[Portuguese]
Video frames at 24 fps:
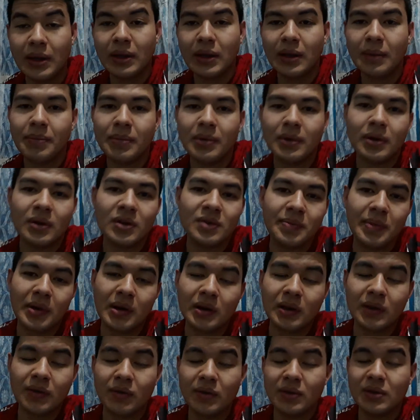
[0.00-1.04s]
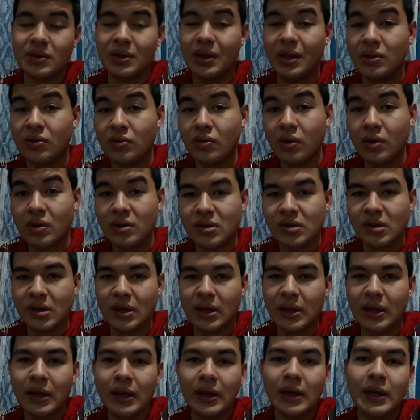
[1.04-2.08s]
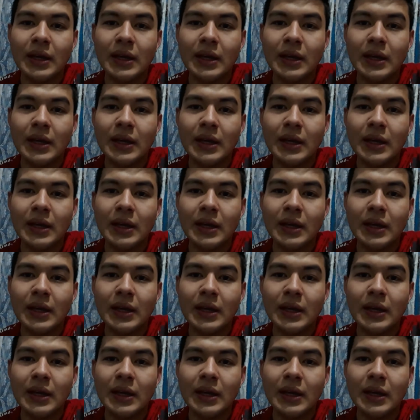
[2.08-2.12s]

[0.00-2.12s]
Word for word: né? Espero que vocês gostem aí.